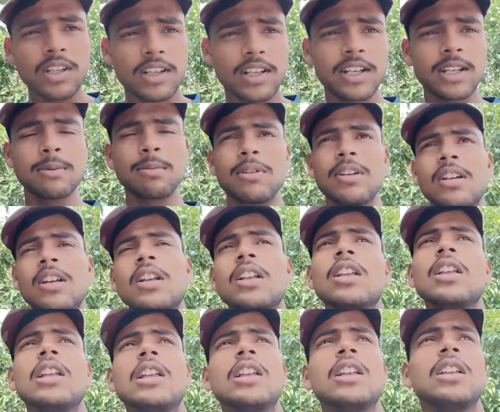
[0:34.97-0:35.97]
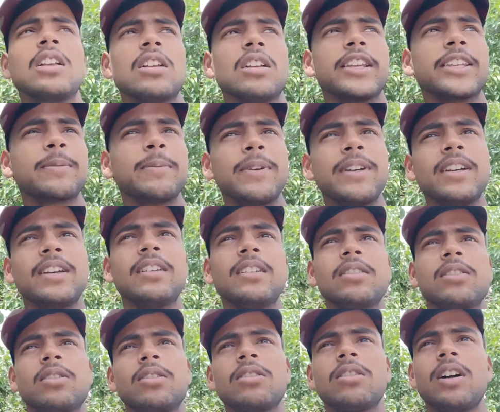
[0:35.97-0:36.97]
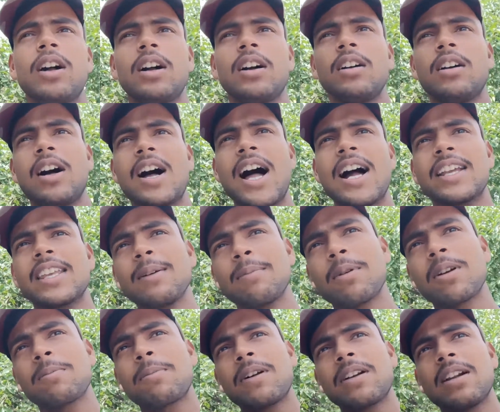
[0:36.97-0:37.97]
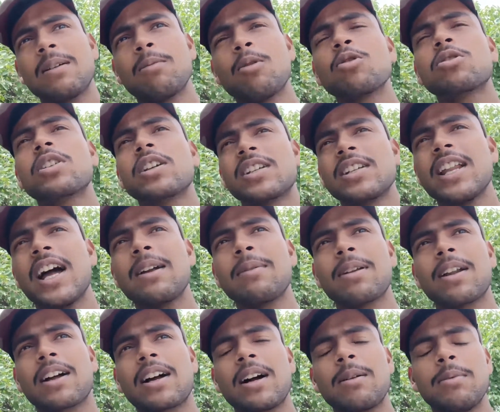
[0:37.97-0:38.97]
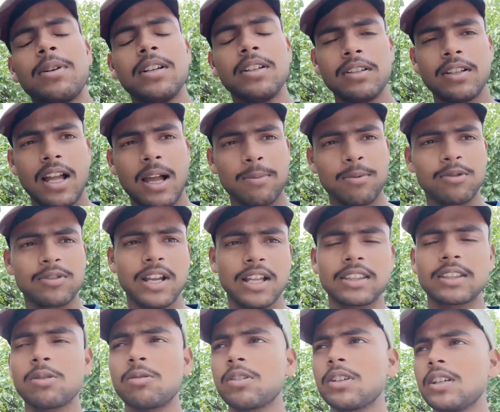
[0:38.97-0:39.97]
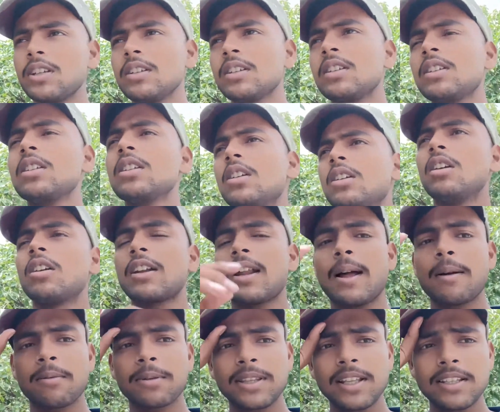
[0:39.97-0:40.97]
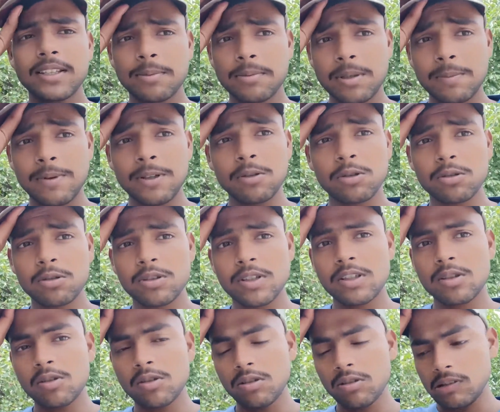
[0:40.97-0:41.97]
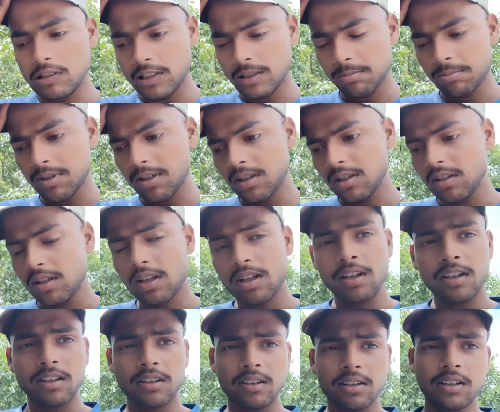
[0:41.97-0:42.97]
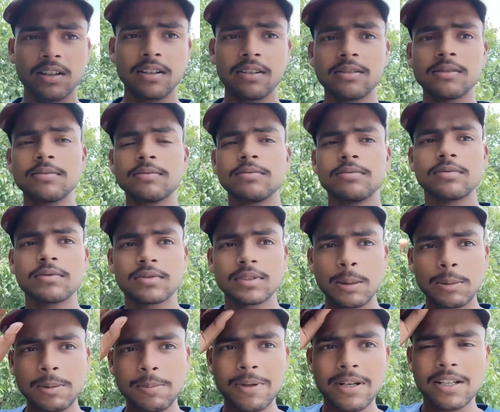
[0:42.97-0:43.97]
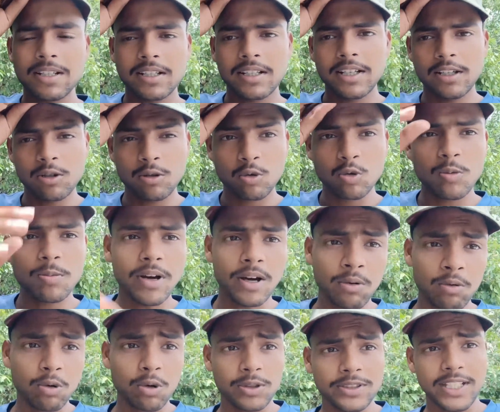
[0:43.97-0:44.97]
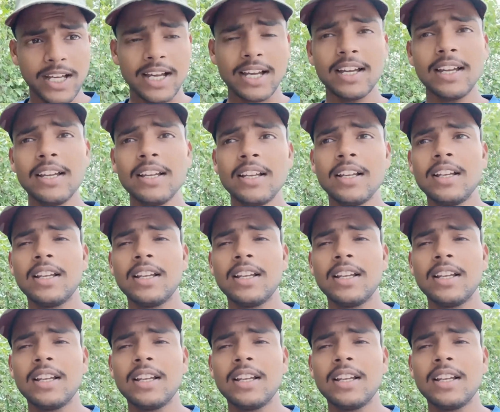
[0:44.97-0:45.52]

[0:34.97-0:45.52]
करीब इसमें आगे बढ़ पाना बहुत कठिनाई भरा काम है आप लोग जानते होंगे और आपको बता दें सबसे पहले दोस्तों कि जो इसमें सबसे पहले एक यूट्यूब का रूल होता है